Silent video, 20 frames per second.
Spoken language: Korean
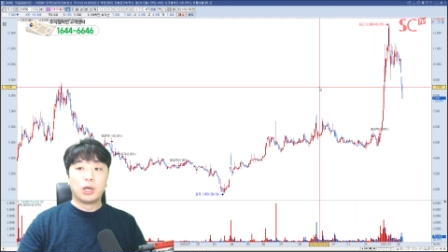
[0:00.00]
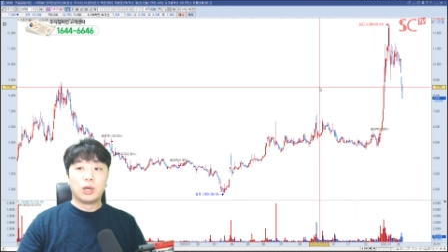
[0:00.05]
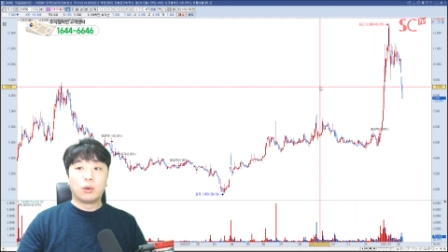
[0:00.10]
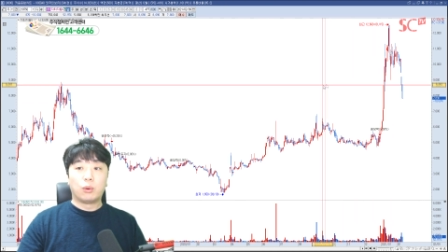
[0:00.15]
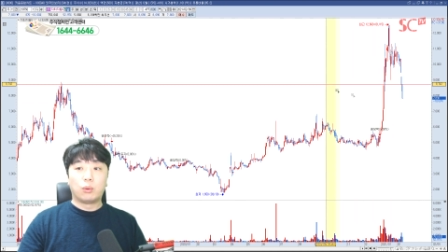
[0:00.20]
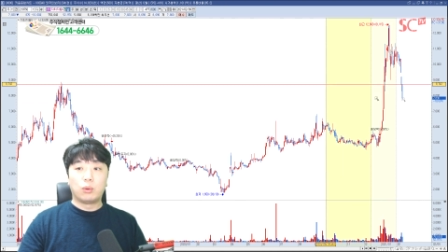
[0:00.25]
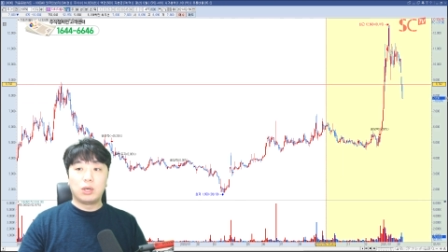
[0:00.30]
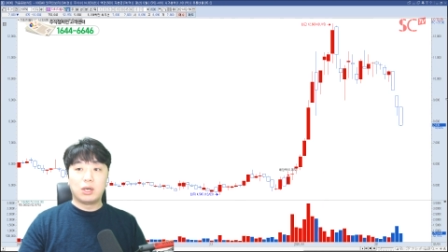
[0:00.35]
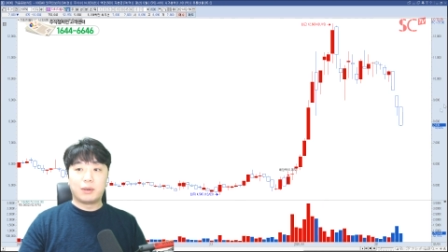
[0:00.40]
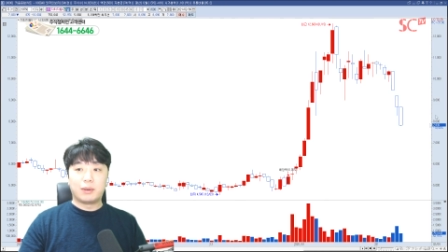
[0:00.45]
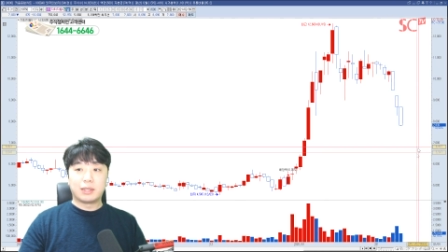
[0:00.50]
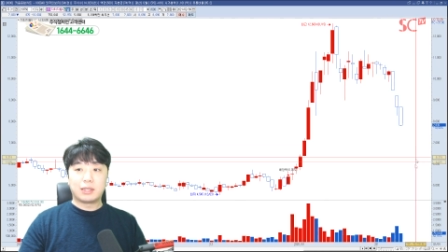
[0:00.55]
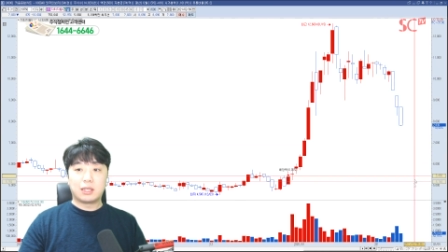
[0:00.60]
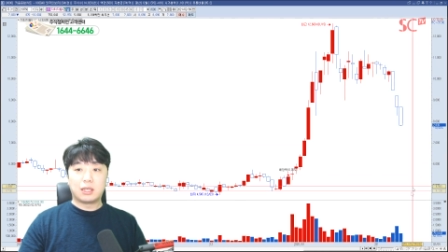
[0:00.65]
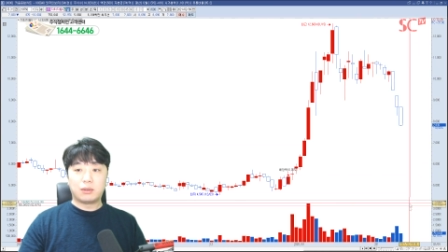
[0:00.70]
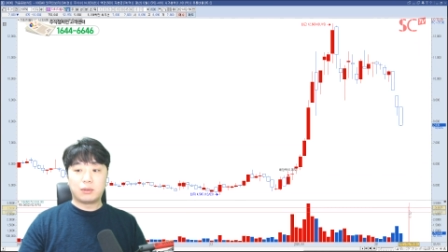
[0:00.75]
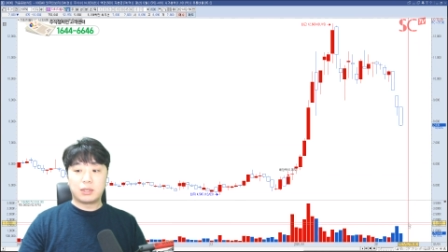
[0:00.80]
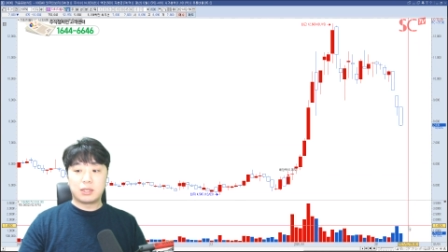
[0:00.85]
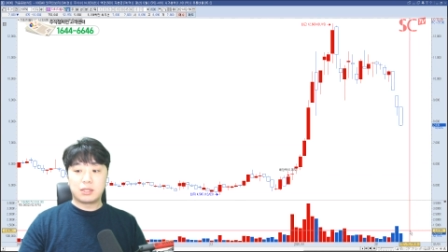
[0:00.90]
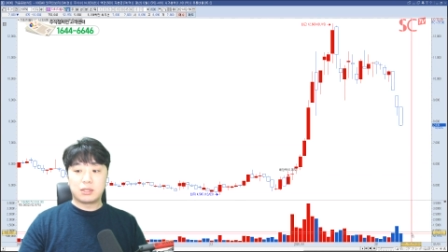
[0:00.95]

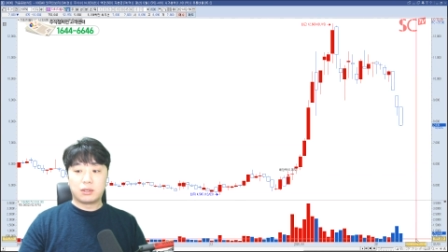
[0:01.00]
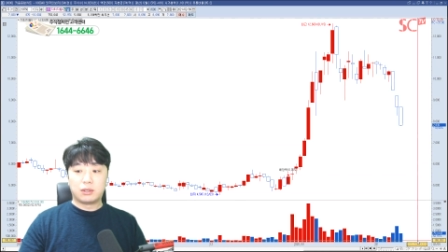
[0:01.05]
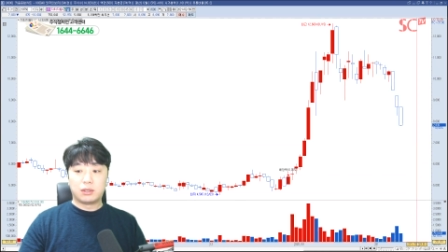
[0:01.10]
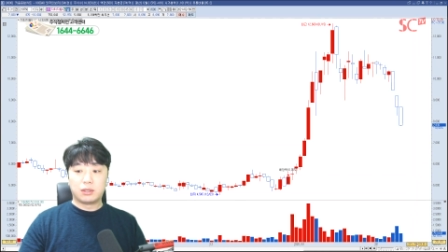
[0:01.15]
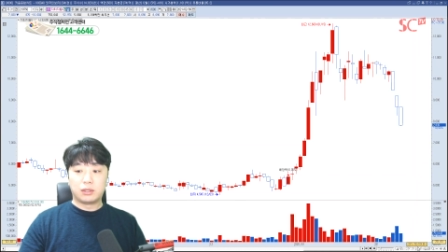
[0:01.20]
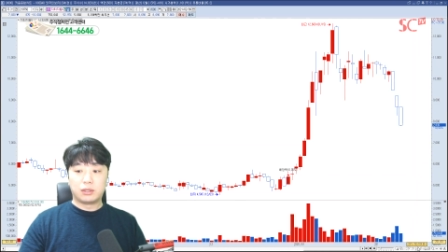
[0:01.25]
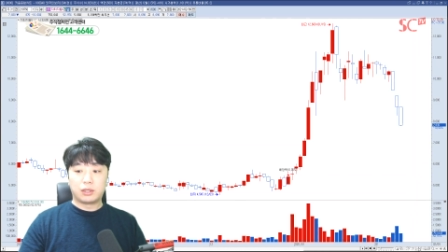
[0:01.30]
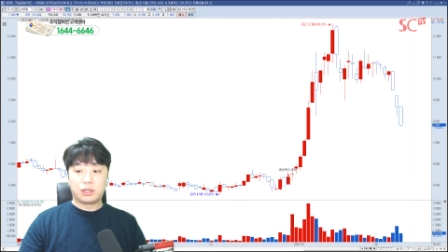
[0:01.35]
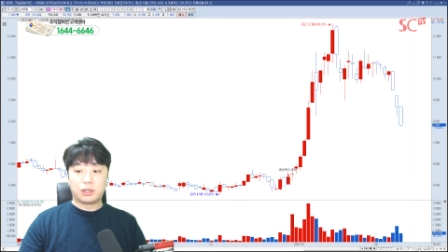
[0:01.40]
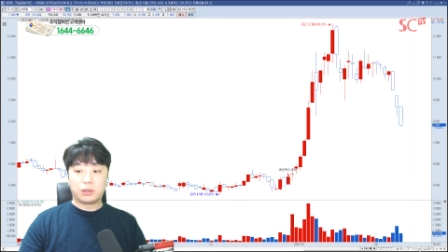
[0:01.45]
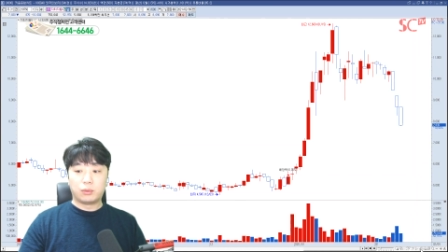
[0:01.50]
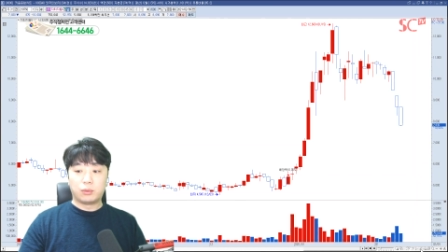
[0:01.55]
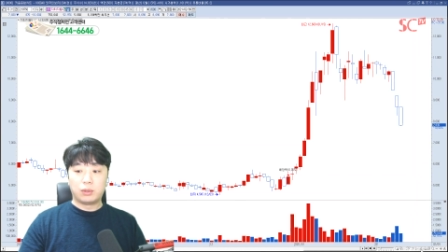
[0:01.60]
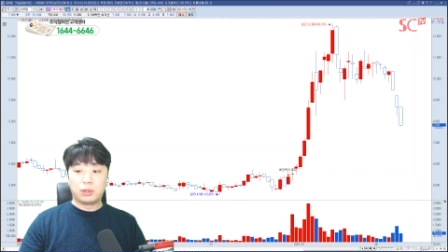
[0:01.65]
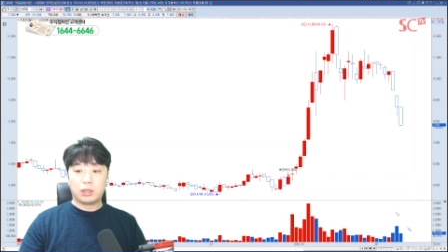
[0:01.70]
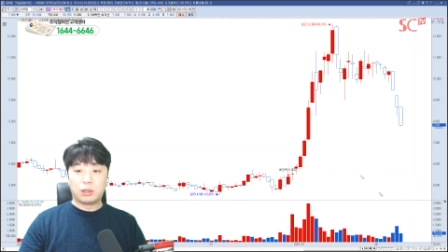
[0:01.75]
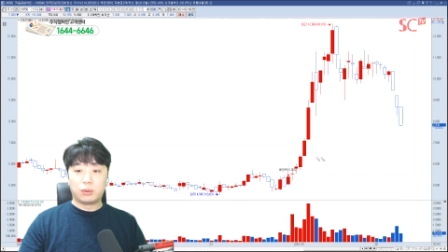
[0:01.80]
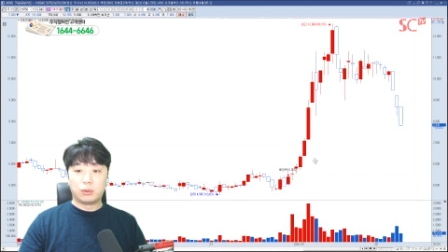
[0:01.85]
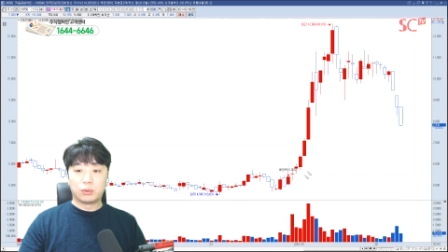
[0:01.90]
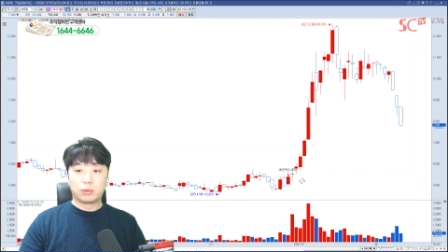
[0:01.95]
올라왔다고 해서 이렇게
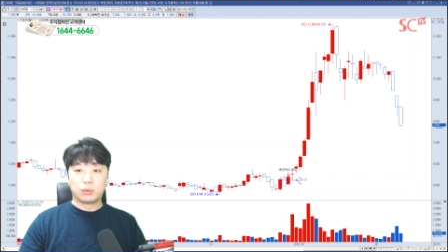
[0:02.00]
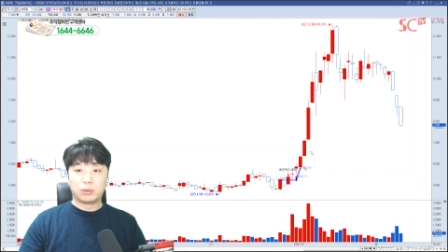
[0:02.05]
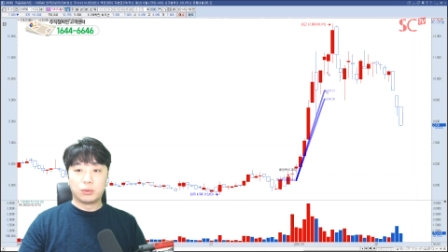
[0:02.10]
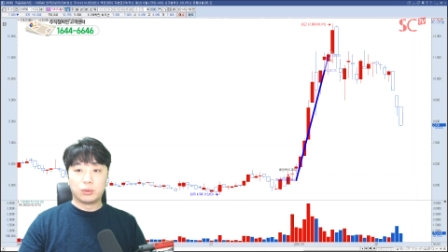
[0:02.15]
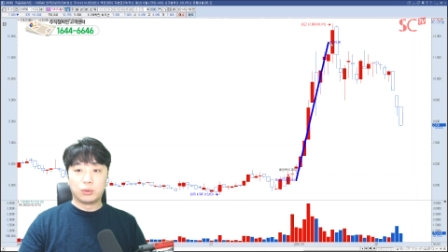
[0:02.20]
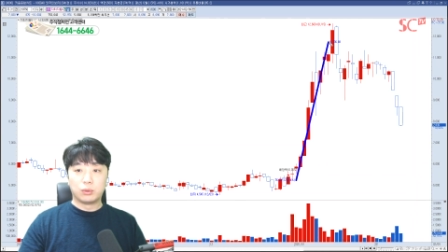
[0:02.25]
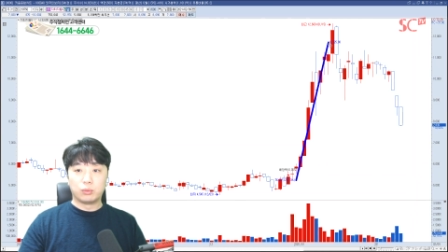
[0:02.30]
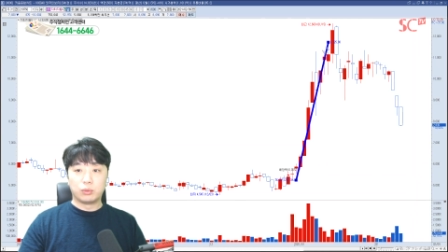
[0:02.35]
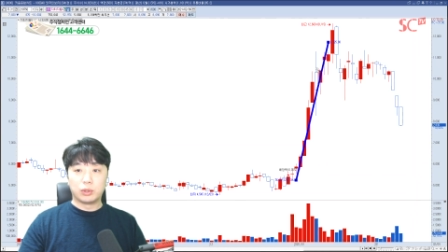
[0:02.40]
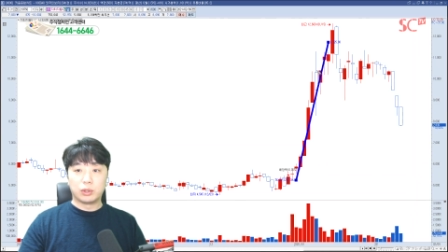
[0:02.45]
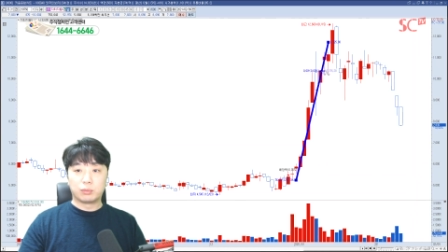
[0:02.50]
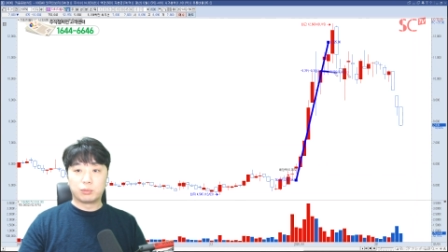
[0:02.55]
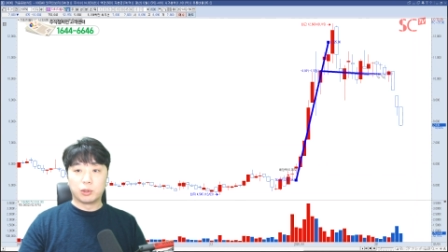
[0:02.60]
올라오고